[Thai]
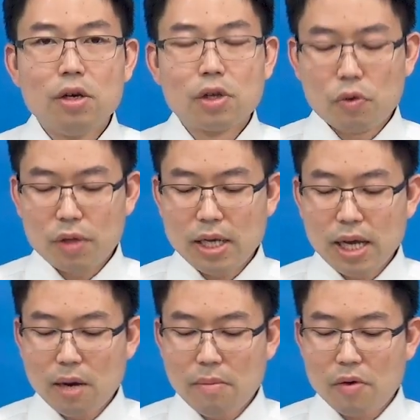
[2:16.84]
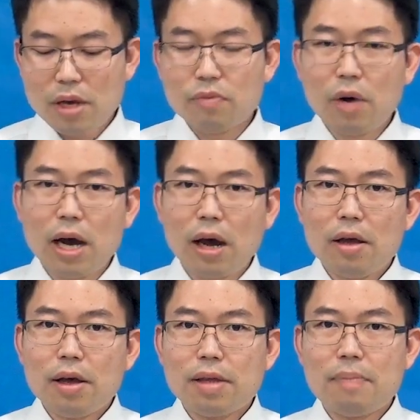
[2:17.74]
ตรงนี้ให้เรามองเห็นว่า
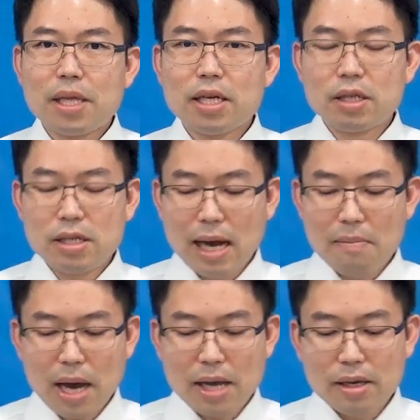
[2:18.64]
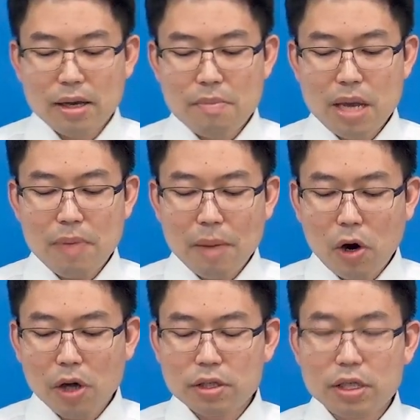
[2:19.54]
ในพันธสัญญาใหม่มีพระพ
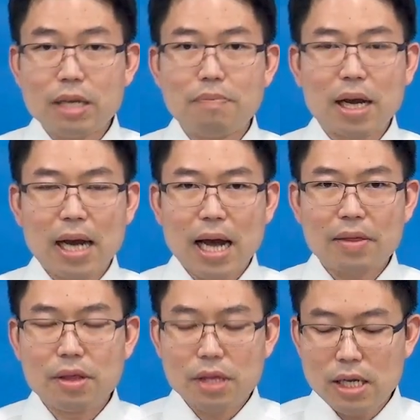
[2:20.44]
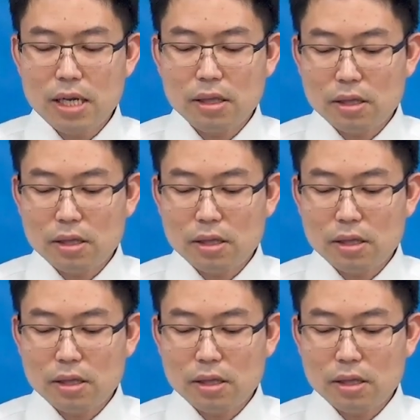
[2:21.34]
ร4ประการที่